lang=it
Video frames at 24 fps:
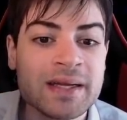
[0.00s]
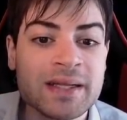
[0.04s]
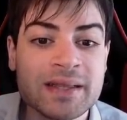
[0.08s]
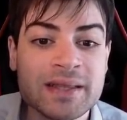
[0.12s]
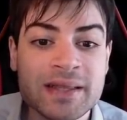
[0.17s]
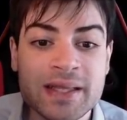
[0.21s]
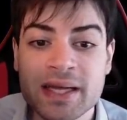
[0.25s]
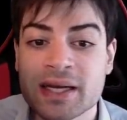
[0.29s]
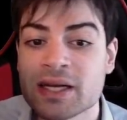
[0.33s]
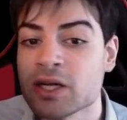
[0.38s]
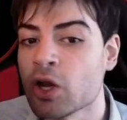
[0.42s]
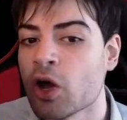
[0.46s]

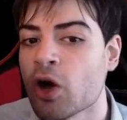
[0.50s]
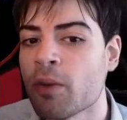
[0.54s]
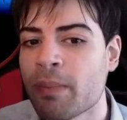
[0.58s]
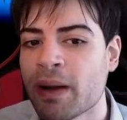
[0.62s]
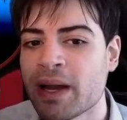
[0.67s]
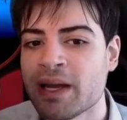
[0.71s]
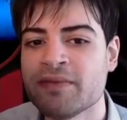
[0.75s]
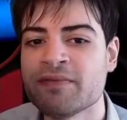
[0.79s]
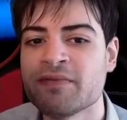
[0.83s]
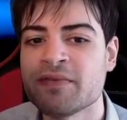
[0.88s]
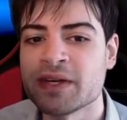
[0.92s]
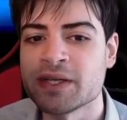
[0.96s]
nel
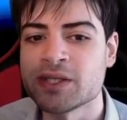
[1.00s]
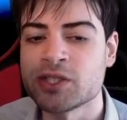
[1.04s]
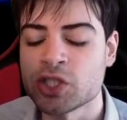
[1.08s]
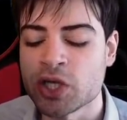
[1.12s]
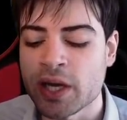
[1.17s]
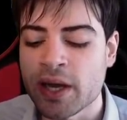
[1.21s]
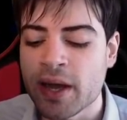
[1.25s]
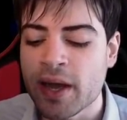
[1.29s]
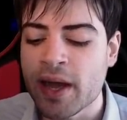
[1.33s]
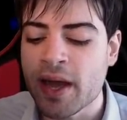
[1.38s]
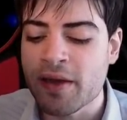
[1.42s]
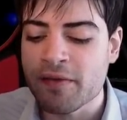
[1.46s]
Global
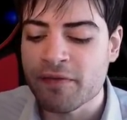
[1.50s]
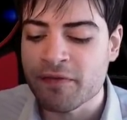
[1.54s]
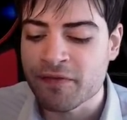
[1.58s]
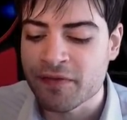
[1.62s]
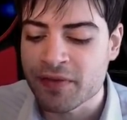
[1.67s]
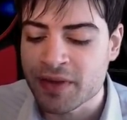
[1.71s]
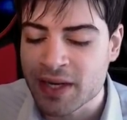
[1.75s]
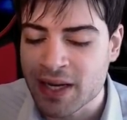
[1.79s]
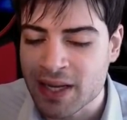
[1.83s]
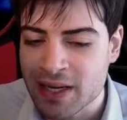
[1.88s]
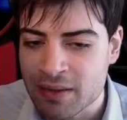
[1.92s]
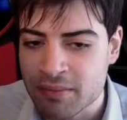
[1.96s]
invece è
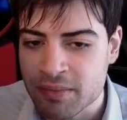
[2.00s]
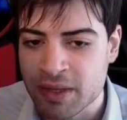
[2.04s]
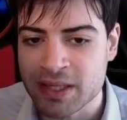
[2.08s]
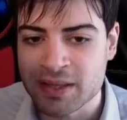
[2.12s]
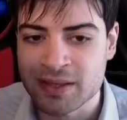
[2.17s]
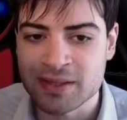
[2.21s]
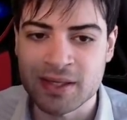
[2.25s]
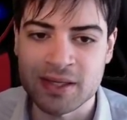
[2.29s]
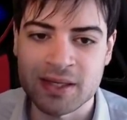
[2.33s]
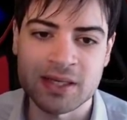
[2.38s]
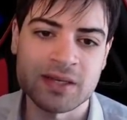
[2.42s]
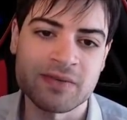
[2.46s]

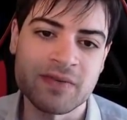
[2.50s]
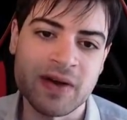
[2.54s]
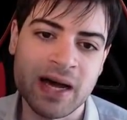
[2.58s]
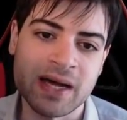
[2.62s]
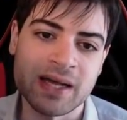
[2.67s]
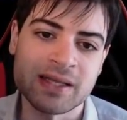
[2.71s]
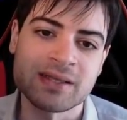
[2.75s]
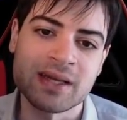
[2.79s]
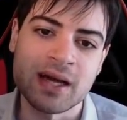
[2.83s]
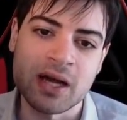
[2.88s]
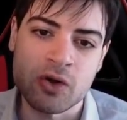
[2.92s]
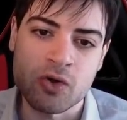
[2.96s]
finalmente
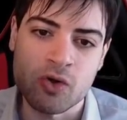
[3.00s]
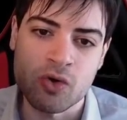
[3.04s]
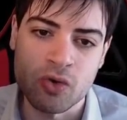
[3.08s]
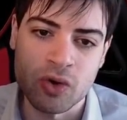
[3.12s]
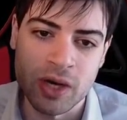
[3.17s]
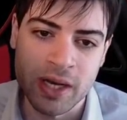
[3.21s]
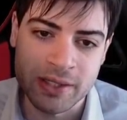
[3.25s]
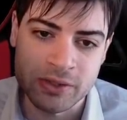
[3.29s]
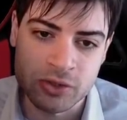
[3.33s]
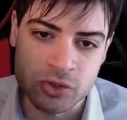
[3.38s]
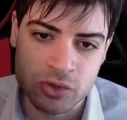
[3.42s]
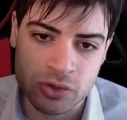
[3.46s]
arrivata con
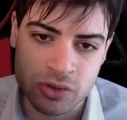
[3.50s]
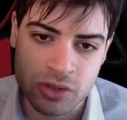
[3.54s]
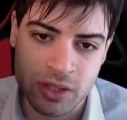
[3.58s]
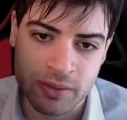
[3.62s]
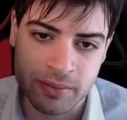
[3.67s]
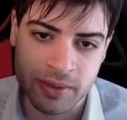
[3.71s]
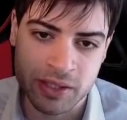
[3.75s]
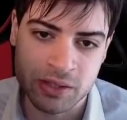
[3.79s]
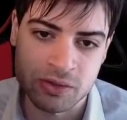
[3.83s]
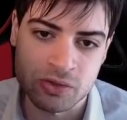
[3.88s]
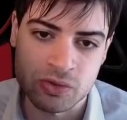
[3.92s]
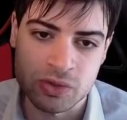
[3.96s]

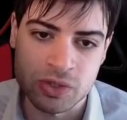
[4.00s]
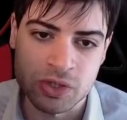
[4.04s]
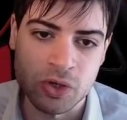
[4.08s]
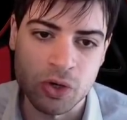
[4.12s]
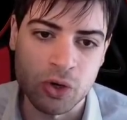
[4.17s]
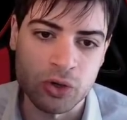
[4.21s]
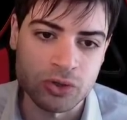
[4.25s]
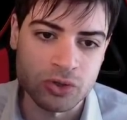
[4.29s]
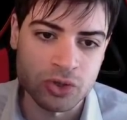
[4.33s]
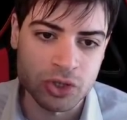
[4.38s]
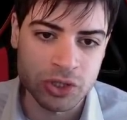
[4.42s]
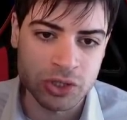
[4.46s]
l'aggiornamento di
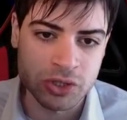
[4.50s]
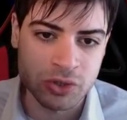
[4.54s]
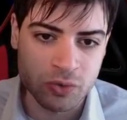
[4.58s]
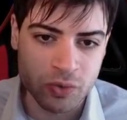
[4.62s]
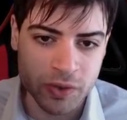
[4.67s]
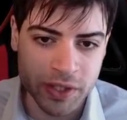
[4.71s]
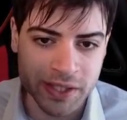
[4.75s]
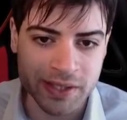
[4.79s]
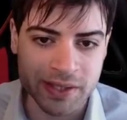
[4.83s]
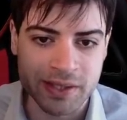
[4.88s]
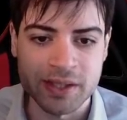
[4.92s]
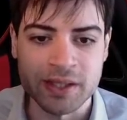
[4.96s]
oggi,
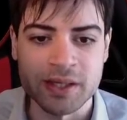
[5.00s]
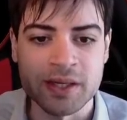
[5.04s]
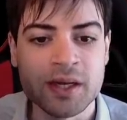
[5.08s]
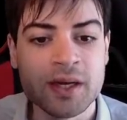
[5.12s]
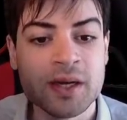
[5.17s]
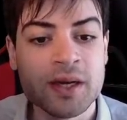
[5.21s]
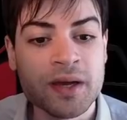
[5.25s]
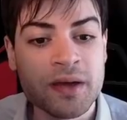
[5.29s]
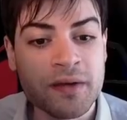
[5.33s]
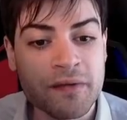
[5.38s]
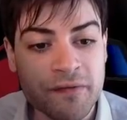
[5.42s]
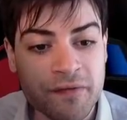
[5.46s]
quindi
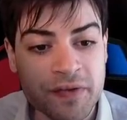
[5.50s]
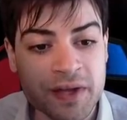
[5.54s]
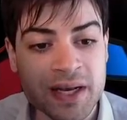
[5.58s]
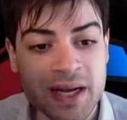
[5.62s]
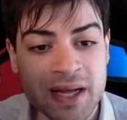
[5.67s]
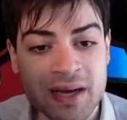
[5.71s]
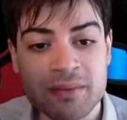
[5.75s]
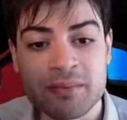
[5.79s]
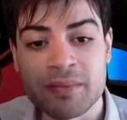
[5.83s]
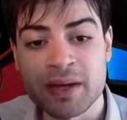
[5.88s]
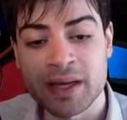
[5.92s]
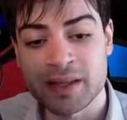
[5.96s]

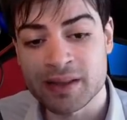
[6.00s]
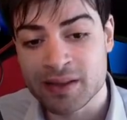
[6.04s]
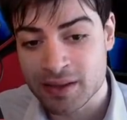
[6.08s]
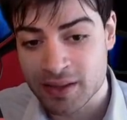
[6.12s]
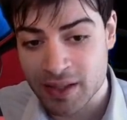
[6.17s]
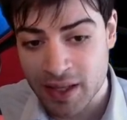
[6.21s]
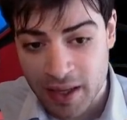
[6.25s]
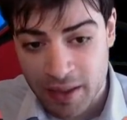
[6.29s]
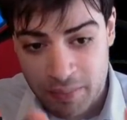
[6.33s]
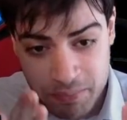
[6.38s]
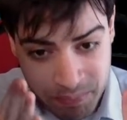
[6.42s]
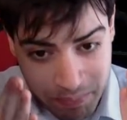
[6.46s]

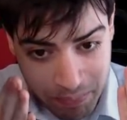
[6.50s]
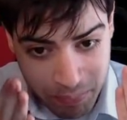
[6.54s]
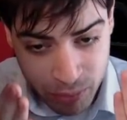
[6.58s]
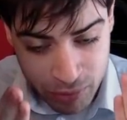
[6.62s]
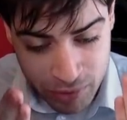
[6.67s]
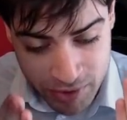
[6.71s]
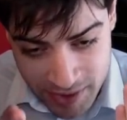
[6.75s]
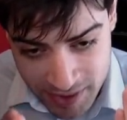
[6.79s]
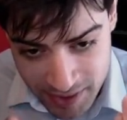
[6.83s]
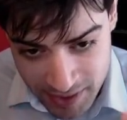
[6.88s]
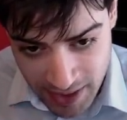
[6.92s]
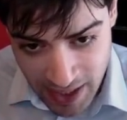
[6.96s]
finalmente
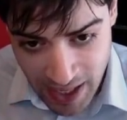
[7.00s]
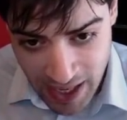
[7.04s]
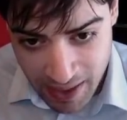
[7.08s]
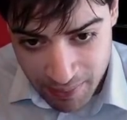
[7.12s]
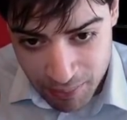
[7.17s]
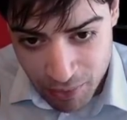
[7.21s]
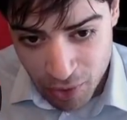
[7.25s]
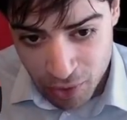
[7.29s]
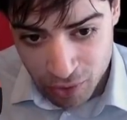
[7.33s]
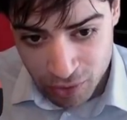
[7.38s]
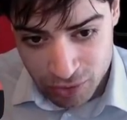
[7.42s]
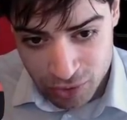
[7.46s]

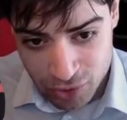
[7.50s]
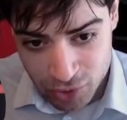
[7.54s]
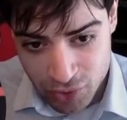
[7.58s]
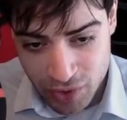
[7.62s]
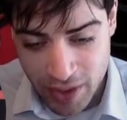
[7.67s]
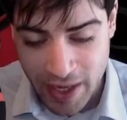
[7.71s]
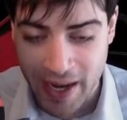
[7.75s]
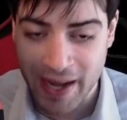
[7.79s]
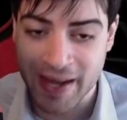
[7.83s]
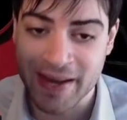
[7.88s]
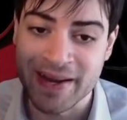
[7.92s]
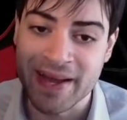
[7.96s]
possiamo
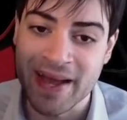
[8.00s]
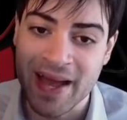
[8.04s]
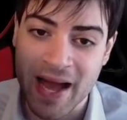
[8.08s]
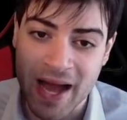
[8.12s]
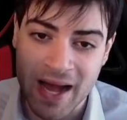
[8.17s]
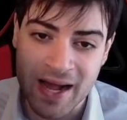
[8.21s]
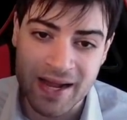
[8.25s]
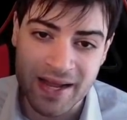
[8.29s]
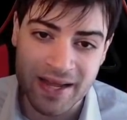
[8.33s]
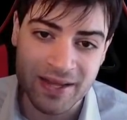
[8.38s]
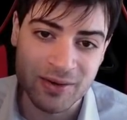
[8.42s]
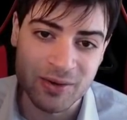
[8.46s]
giocare
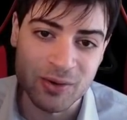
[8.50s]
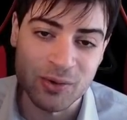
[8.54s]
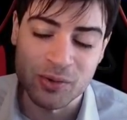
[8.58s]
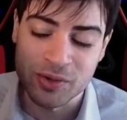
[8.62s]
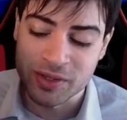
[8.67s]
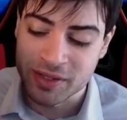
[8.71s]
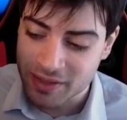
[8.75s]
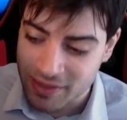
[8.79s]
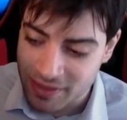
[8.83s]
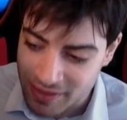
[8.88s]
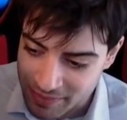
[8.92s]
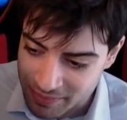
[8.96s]
anche
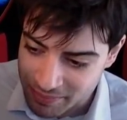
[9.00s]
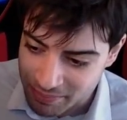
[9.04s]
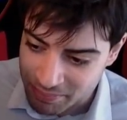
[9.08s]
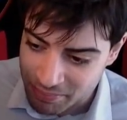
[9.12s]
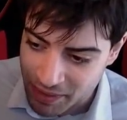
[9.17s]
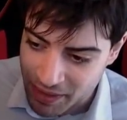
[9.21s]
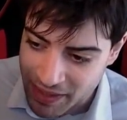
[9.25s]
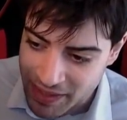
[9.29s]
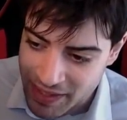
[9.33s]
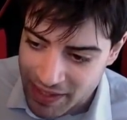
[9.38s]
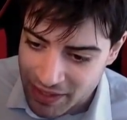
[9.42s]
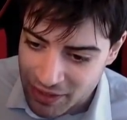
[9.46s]
noi
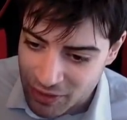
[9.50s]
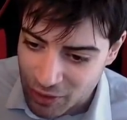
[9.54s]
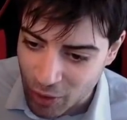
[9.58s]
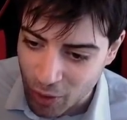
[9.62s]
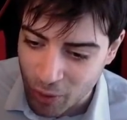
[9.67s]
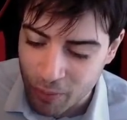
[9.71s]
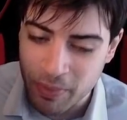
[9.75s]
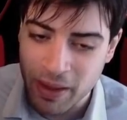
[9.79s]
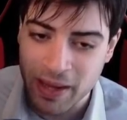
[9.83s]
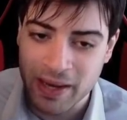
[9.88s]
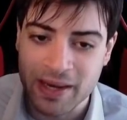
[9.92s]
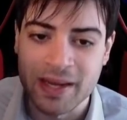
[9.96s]
player
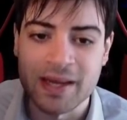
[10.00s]
global.